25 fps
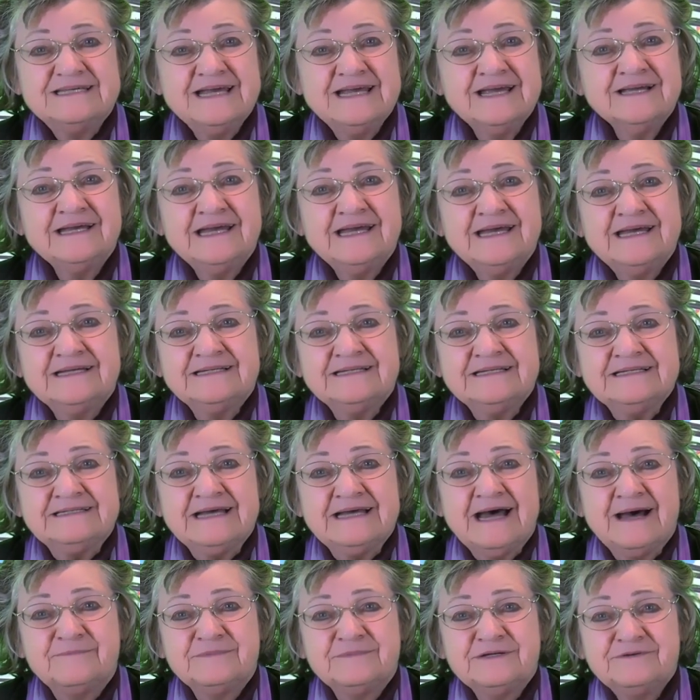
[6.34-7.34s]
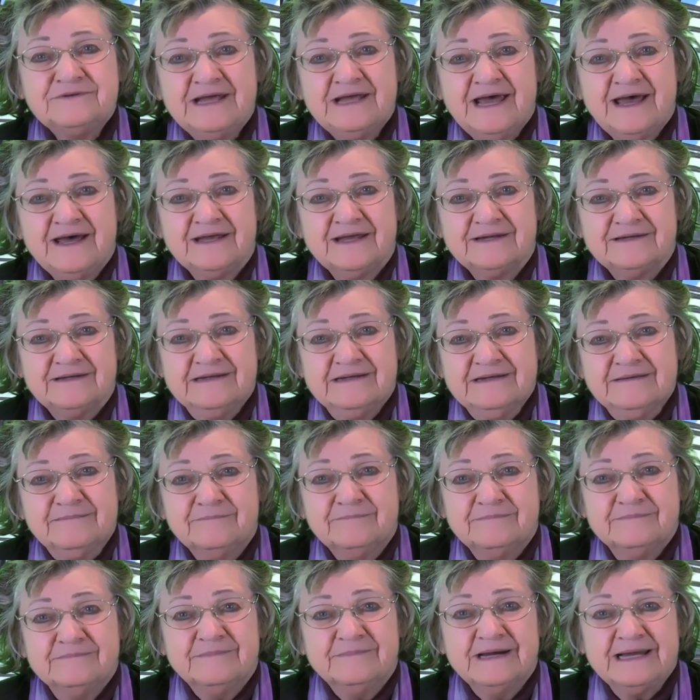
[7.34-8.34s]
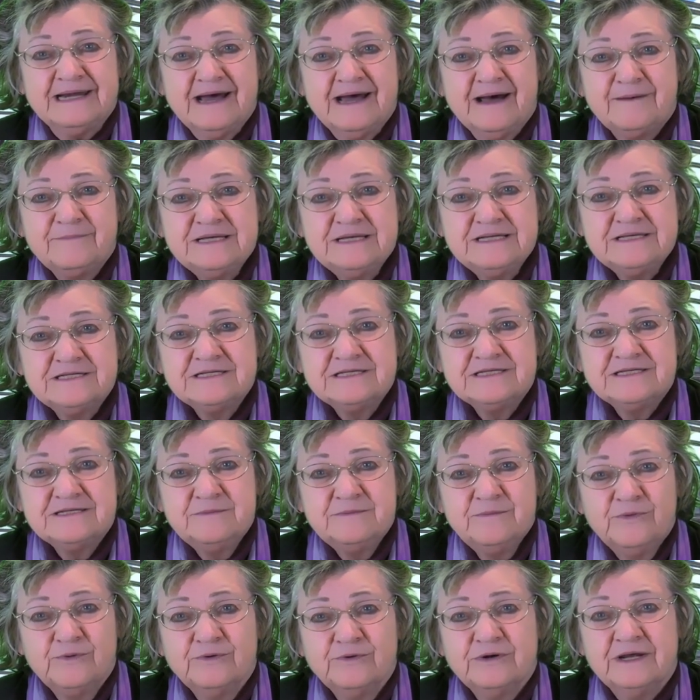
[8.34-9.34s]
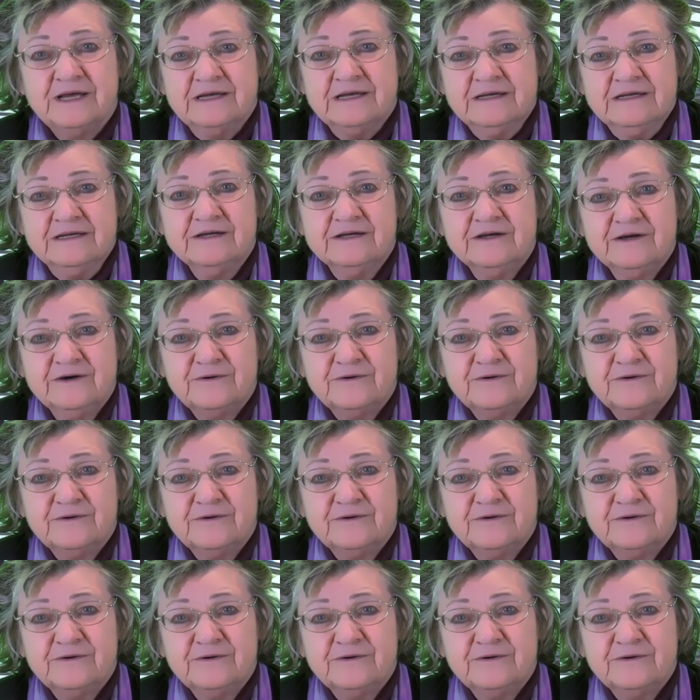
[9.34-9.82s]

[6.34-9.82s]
Sehr geehrte Damen und Herren, mein Name ist Simone